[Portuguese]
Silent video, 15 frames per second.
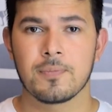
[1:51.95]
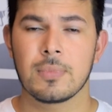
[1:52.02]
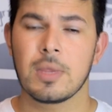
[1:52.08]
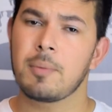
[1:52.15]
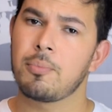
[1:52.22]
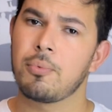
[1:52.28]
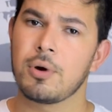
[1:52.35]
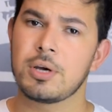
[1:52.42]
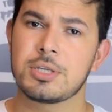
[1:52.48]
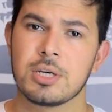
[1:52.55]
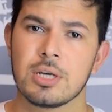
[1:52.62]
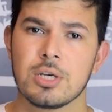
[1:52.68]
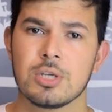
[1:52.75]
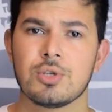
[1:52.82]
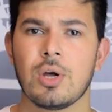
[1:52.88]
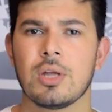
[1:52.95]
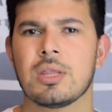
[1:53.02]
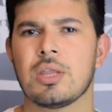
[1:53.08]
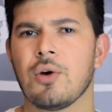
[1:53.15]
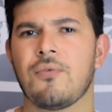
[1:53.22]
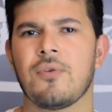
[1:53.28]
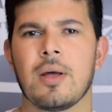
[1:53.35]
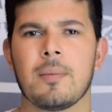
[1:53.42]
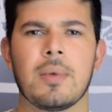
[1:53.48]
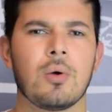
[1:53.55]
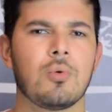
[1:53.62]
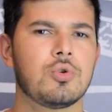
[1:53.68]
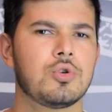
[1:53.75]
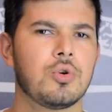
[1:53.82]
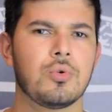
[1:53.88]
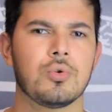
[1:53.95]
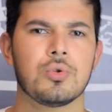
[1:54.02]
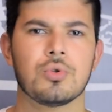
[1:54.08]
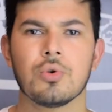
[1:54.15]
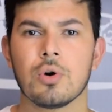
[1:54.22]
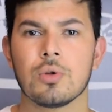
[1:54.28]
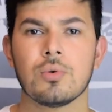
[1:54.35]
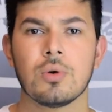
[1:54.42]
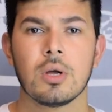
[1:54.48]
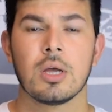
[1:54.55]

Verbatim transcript: Depois, só deu Flamengo o jogo todo